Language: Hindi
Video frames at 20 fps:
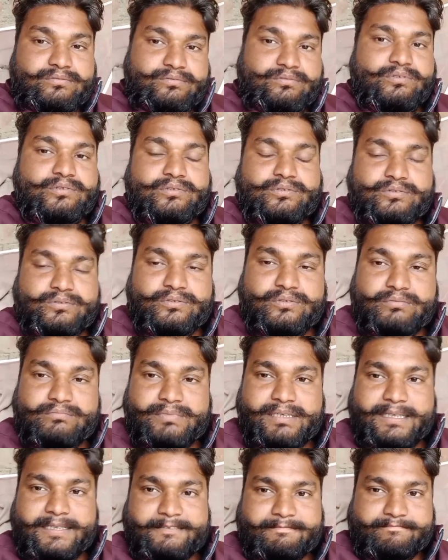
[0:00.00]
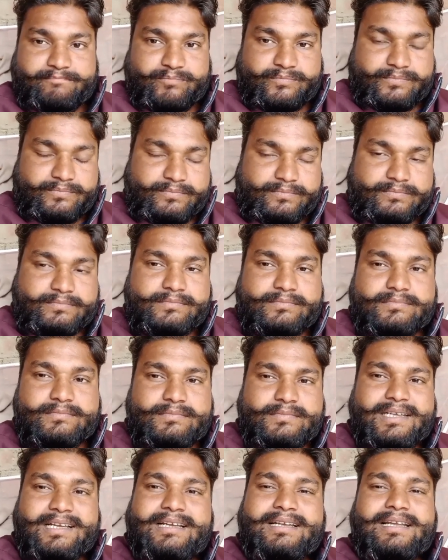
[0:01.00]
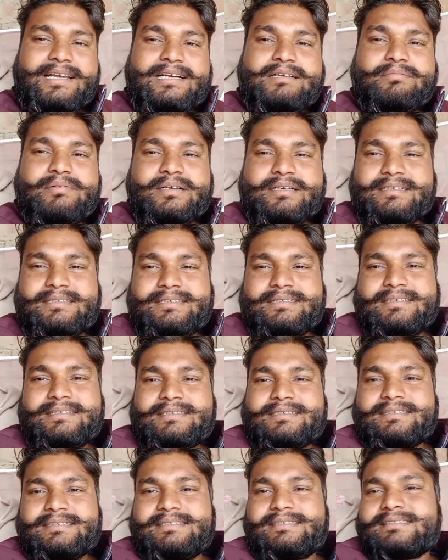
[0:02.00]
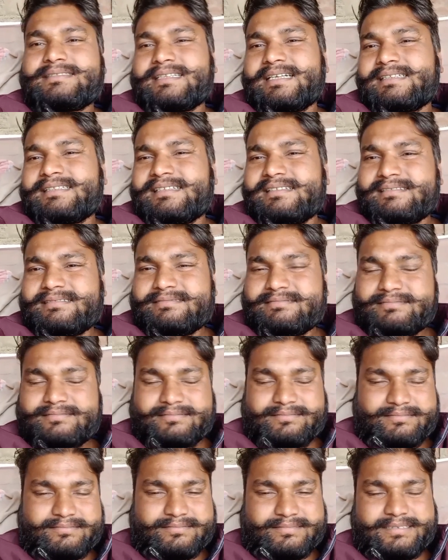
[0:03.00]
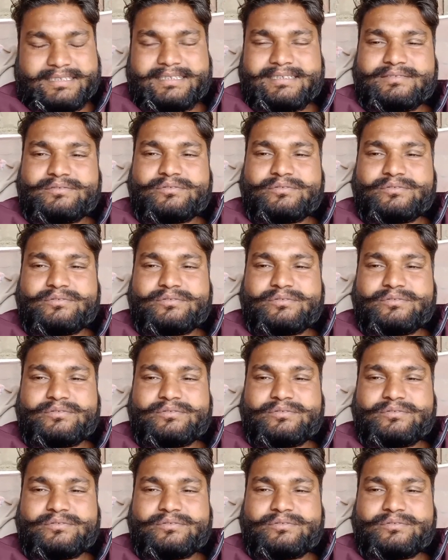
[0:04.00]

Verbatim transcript: दोस्तों मैं लगभग इस चैनल से